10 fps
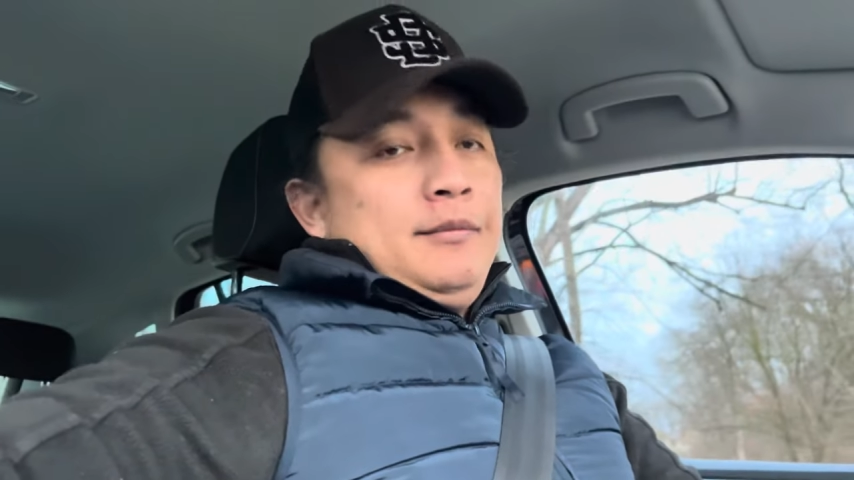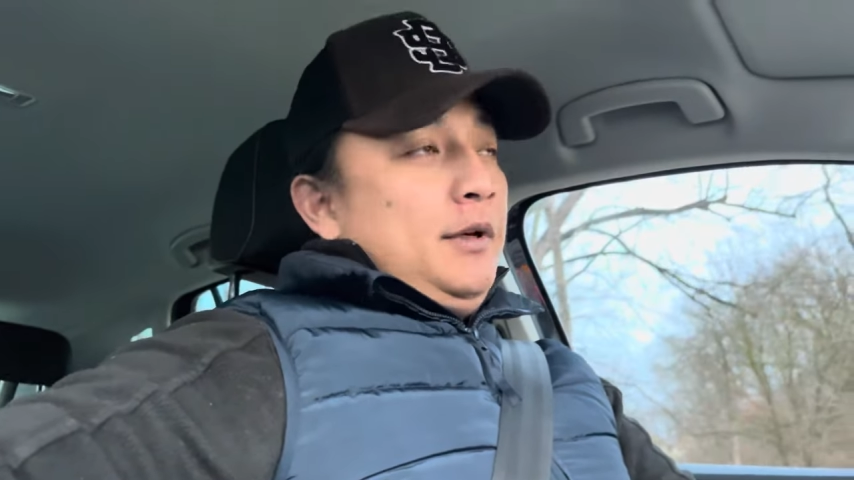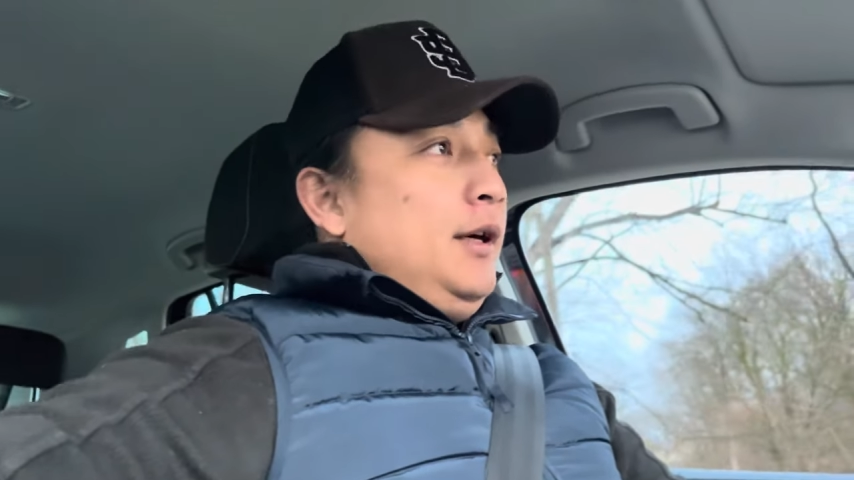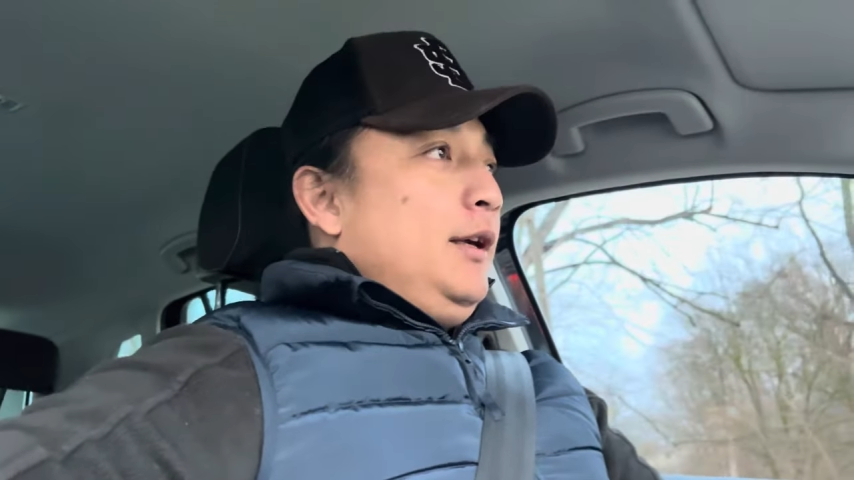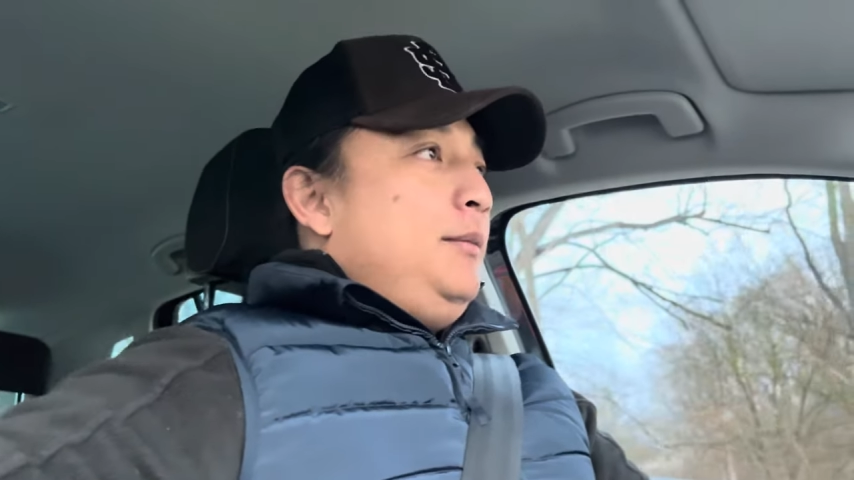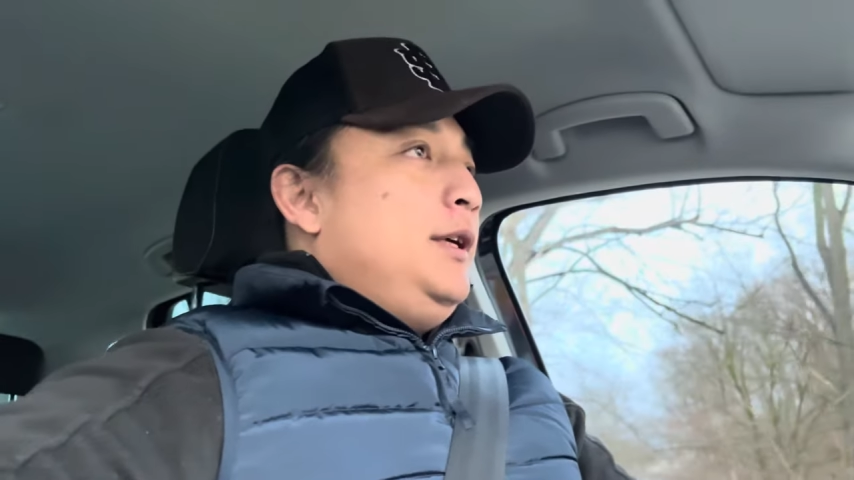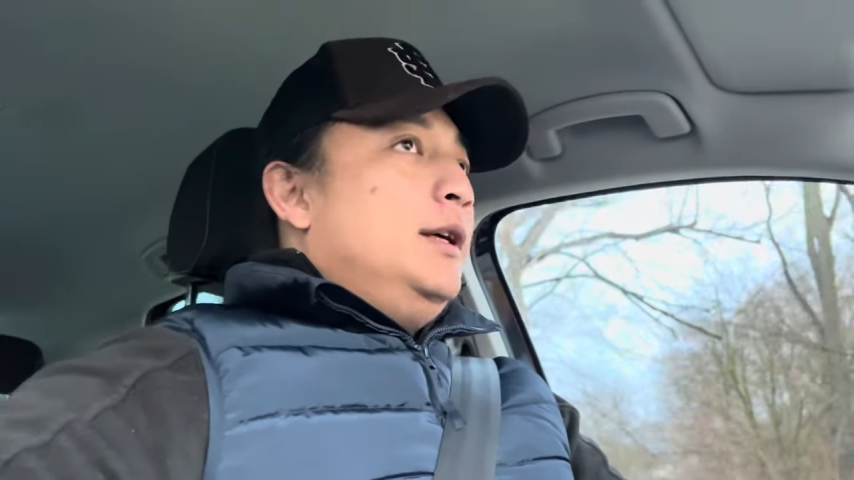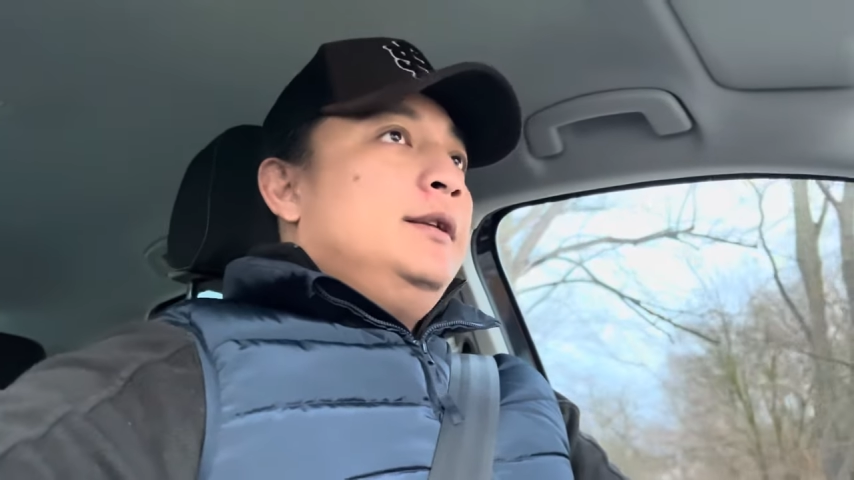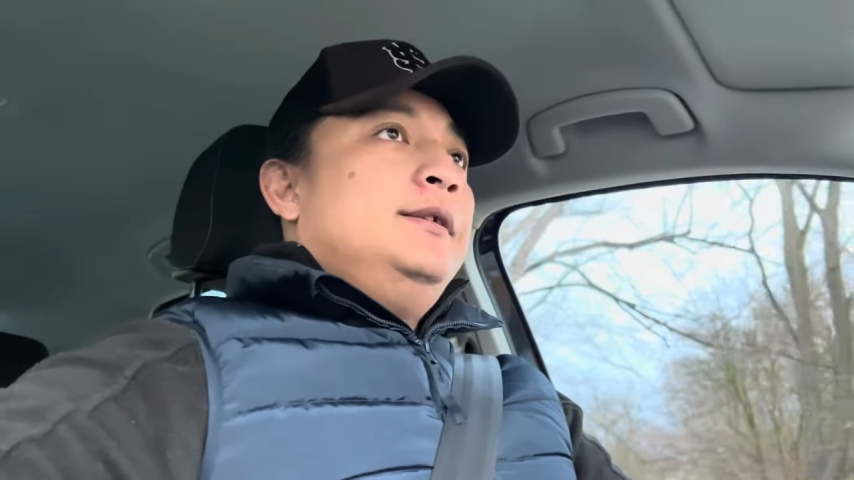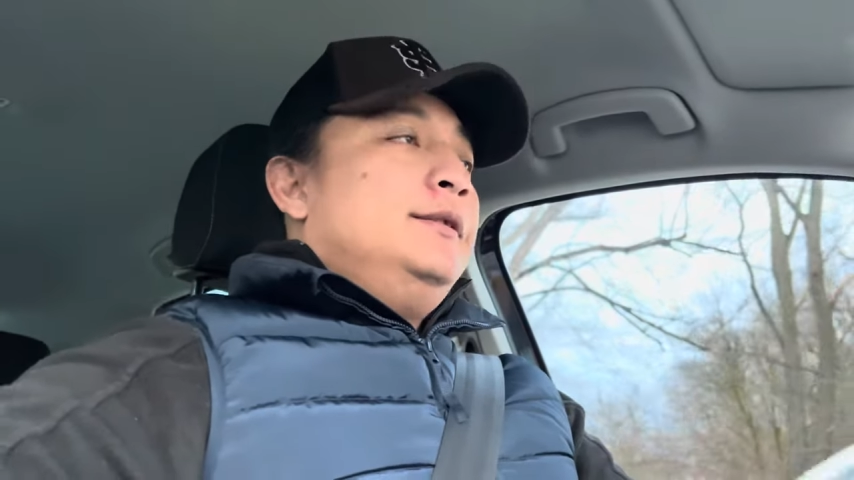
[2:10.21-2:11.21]
mga
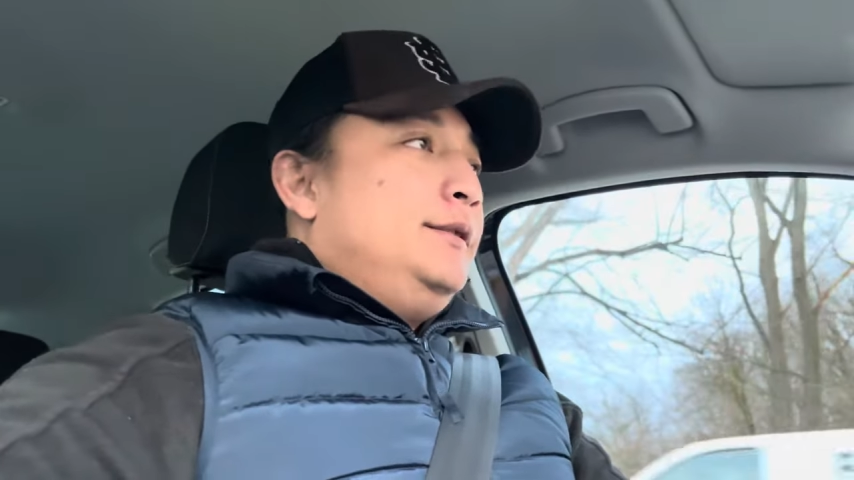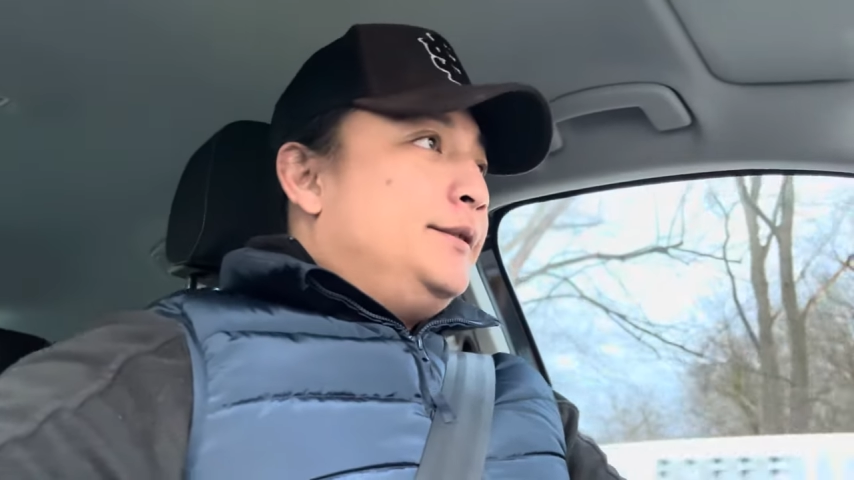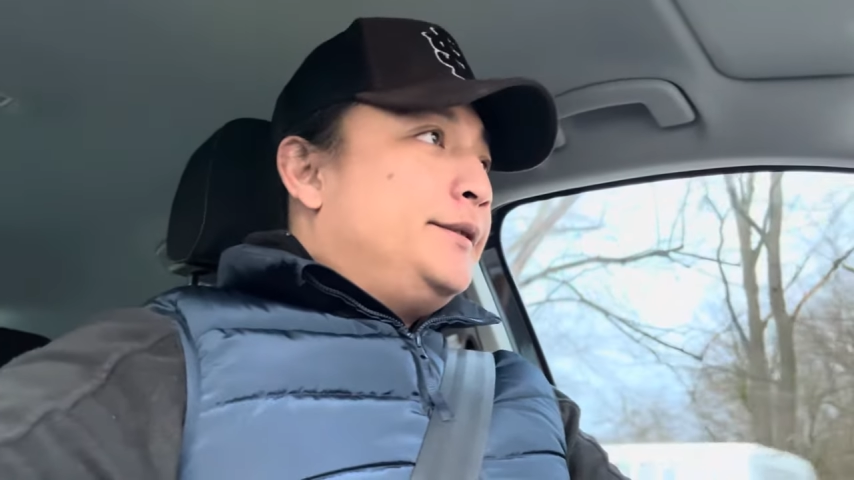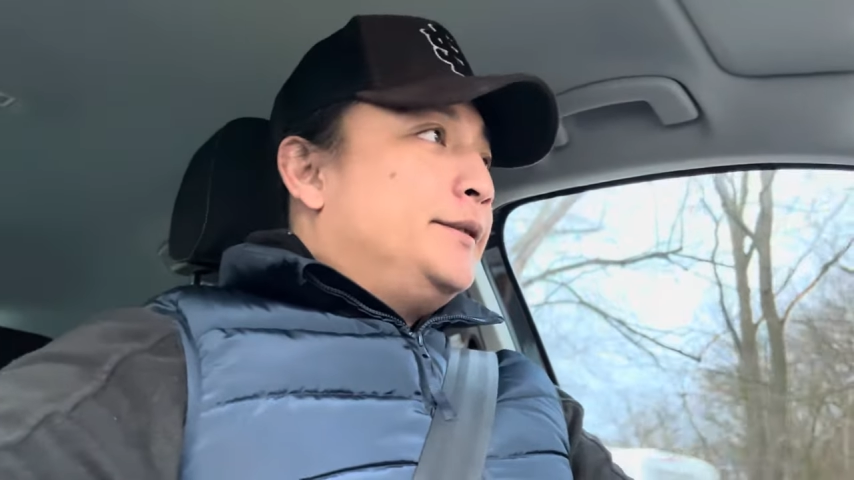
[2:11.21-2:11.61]
kaibigan no?